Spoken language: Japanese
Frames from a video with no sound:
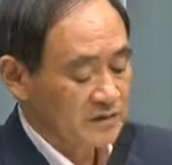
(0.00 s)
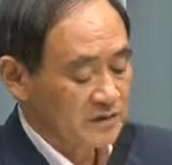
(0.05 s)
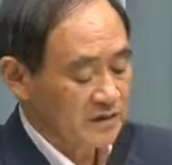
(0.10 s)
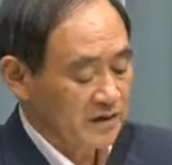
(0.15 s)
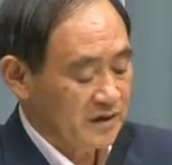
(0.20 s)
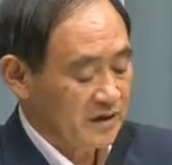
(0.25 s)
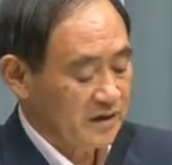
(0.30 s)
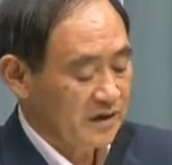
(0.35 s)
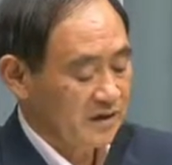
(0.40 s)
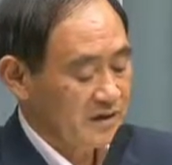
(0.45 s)

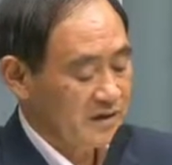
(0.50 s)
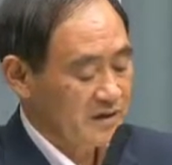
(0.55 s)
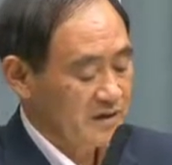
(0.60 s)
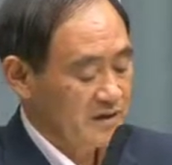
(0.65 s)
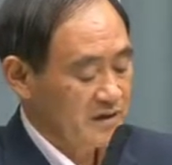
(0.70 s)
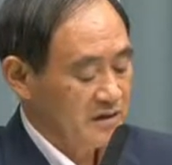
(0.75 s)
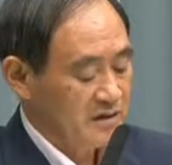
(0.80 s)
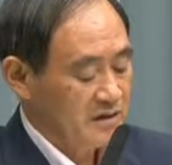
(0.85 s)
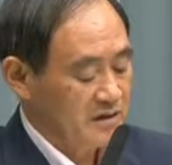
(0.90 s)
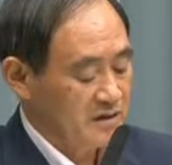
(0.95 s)
で、
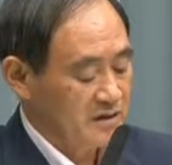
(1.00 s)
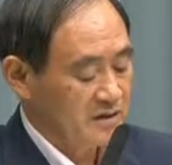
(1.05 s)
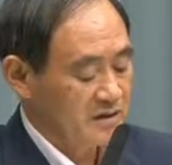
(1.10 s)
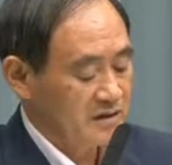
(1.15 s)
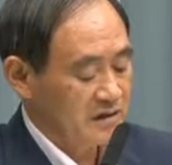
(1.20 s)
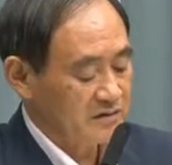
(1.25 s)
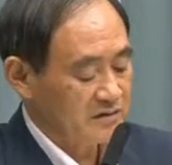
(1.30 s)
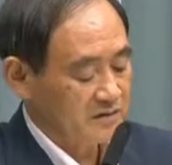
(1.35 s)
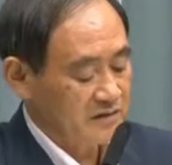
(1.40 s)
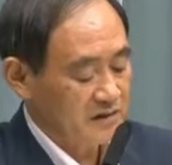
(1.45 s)
的
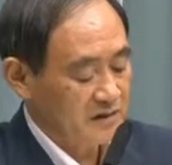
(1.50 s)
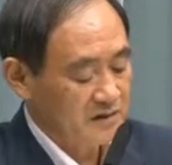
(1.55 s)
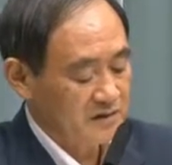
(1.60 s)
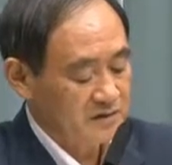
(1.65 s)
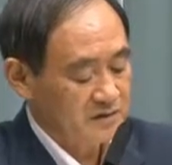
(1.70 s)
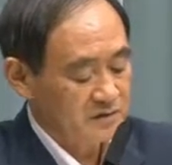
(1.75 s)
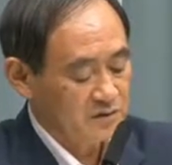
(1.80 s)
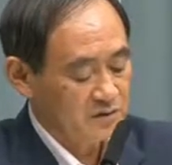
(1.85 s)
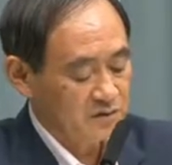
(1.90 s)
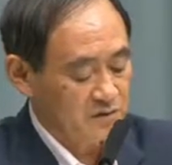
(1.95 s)
確な
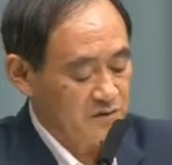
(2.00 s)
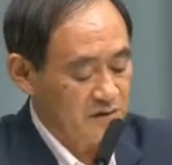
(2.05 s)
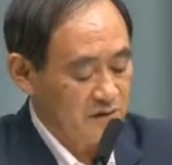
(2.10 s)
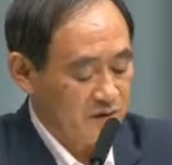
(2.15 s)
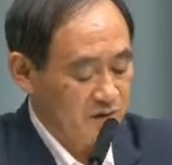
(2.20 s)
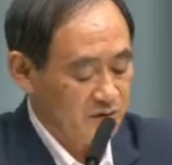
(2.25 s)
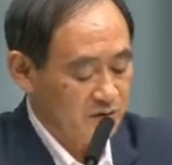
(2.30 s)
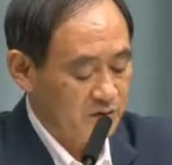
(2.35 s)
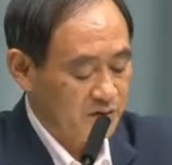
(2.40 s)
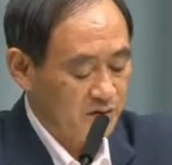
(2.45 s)
ヒアリング調
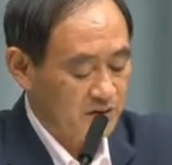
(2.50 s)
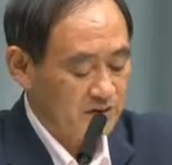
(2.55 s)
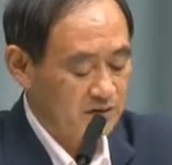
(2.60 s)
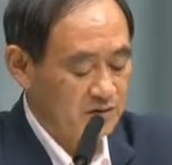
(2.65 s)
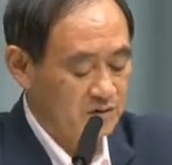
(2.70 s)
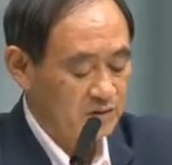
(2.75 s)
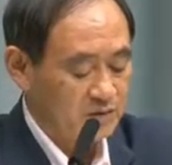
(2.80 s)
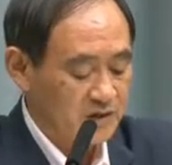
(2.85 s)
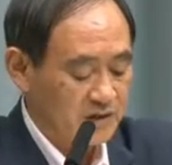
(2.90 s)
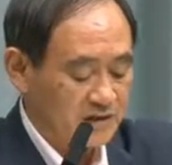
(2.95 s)
査を
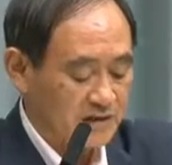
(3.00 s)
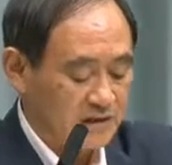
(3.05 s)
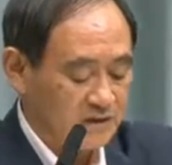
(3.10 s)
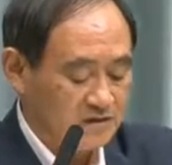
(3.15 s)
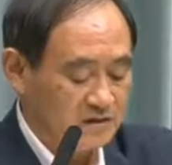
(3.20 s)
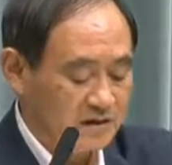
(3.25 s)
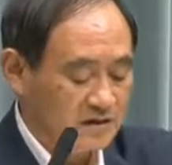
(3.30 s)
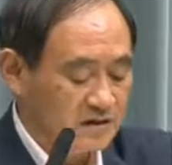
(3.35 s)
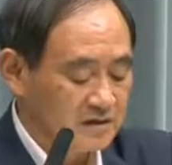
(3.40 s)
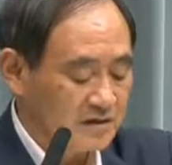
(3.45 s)
進め
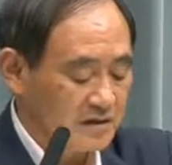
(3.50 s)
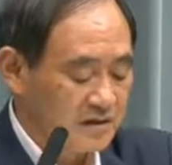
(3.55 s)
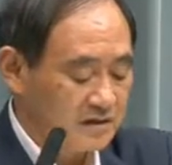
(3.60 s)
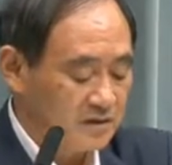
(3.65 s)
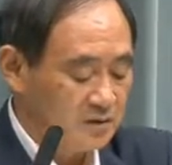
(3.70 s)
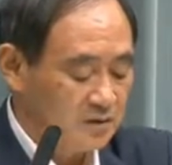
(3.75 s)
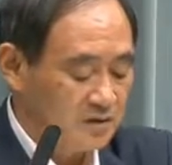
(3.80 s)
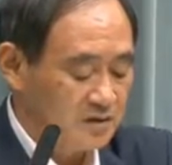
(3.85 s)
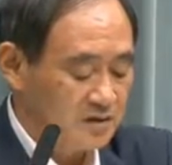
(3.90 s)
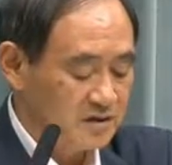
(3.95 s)
て、全体
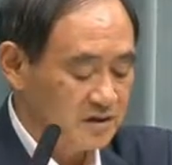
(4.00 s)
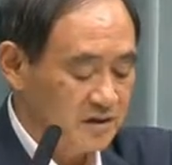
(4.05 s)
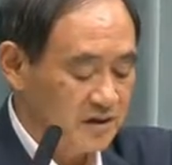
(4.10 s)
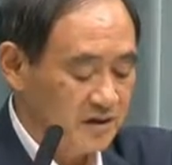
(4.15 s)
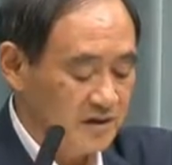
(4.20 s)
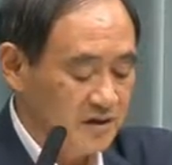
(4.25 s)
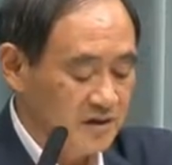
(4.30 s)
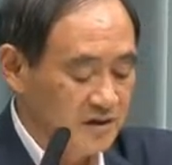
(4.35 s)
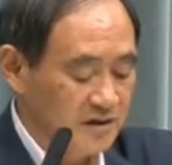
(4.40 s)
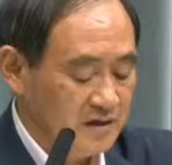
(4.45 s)
とし
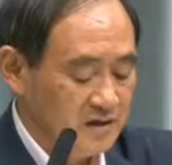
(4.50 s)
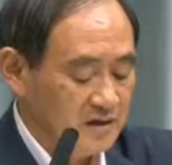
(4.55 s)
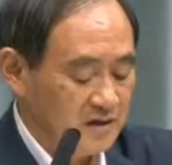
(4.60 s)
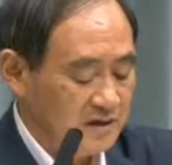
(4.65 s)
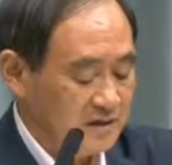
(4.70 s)
て、